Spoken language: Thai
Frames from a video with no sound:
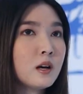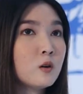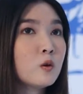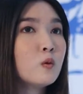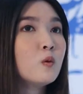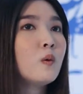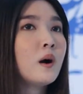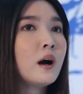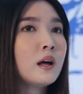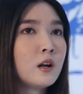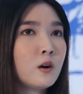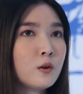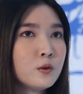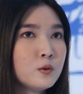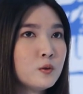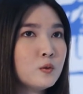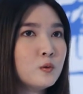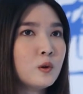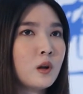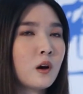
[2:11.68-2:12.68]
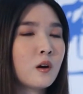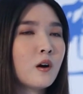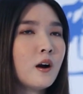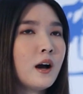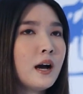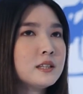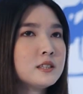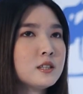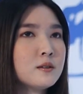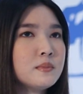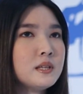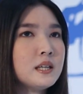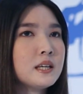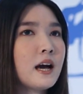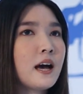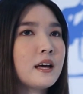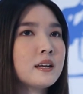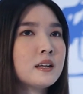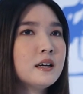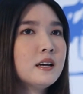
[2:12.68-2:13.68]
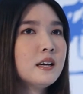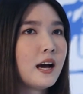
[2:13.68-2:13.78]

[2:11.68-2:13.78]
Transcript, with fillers: ลังกลัวเราอยู่แล้วก็อาจจะมีการ